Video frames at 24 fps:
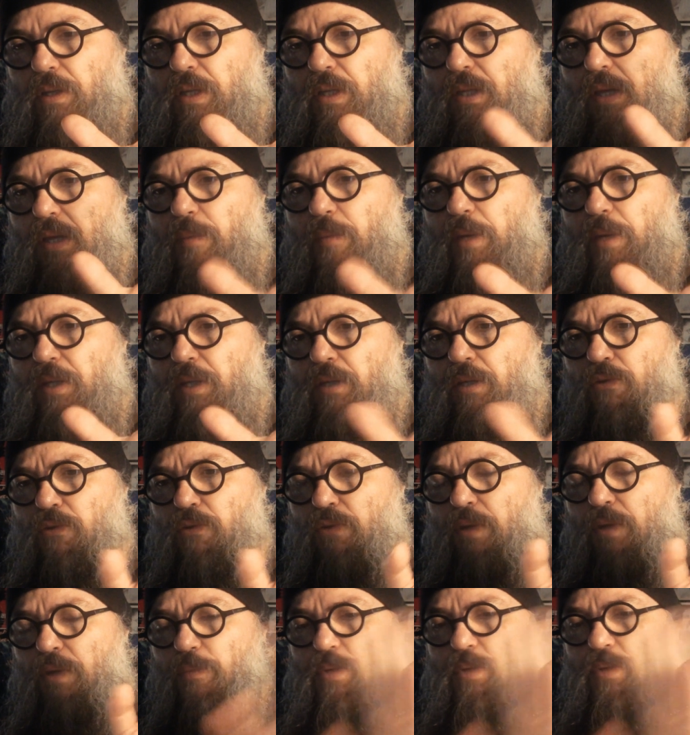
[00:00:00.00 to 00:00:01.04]
très
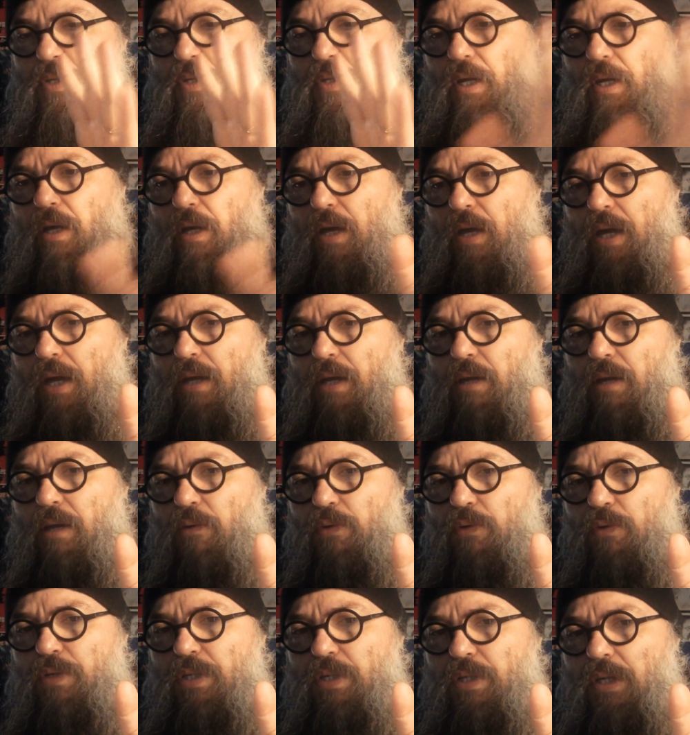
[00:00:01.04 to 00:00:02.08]
particulier, puisqu'elle
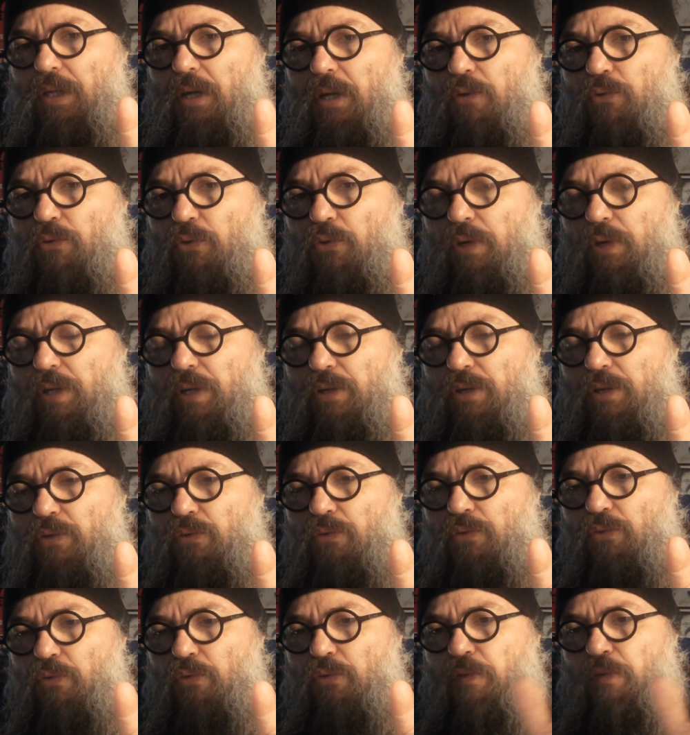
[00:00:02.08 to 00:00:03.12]
aussi a eu
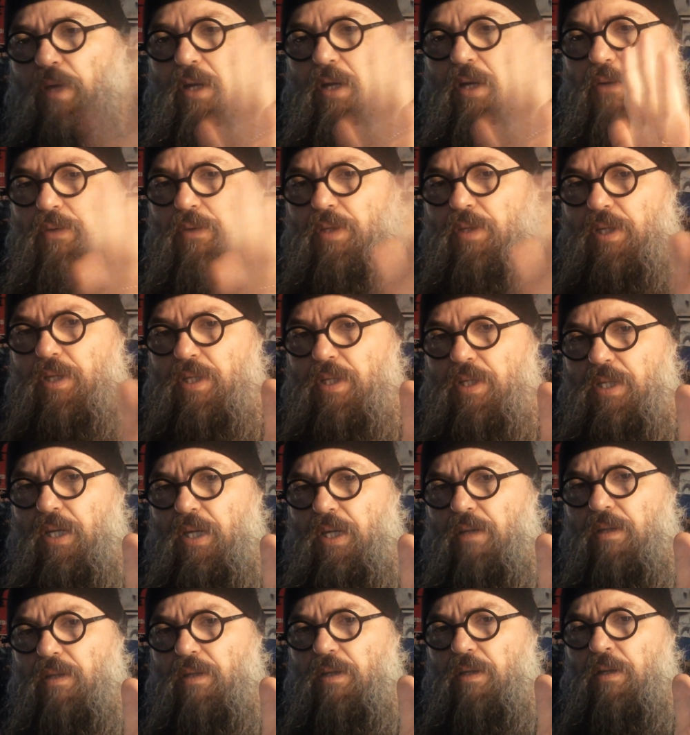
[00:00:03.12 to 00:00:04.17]
l'occasion de fréquenter
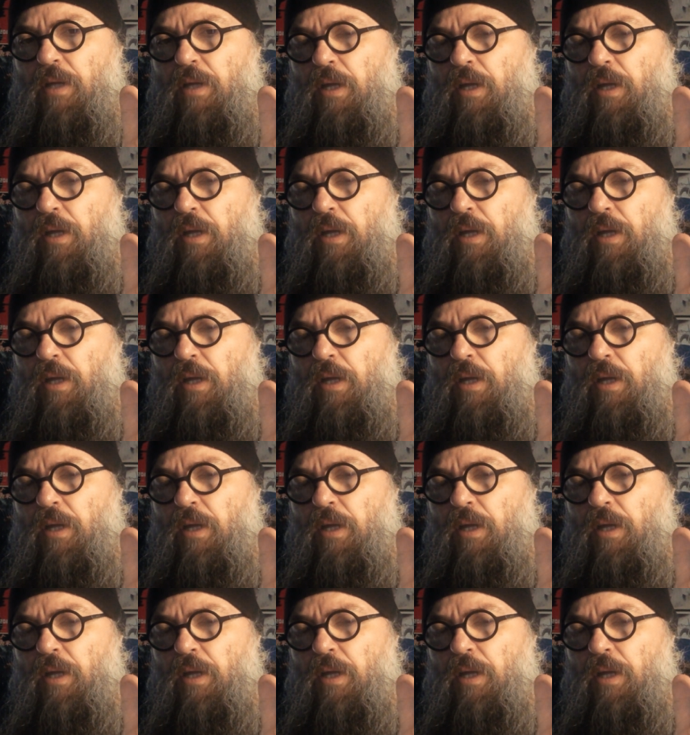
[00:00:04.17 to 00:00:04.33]
certains